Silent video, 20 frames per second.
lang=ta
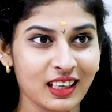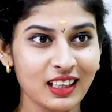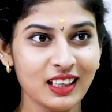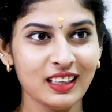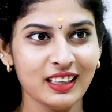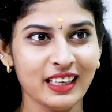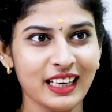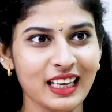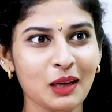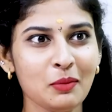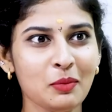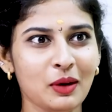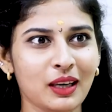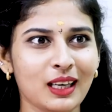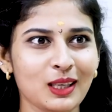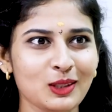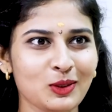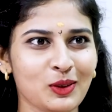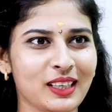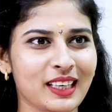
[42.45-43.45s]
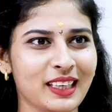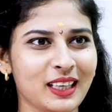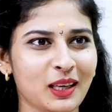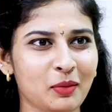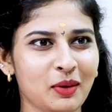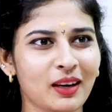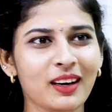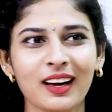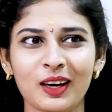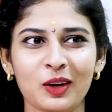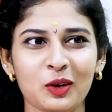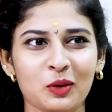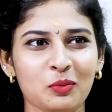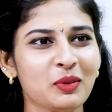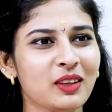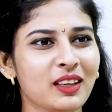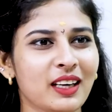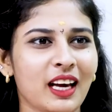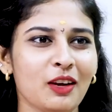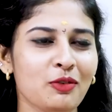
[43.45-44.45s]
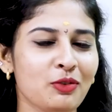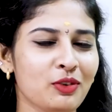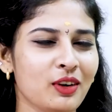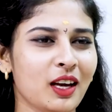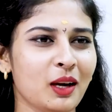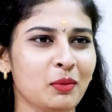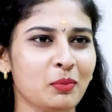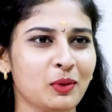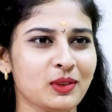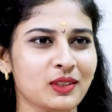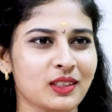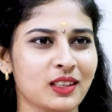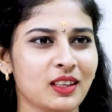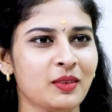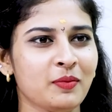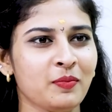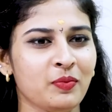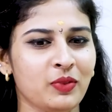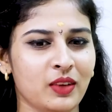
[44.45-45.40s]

நல்ல எலாபரேட்டாக சொல்லிட்டீங்க அப்படின்னா நாங்கள் ரொம்ப கேர்ஃபுல்லாக இருப்போம் சார்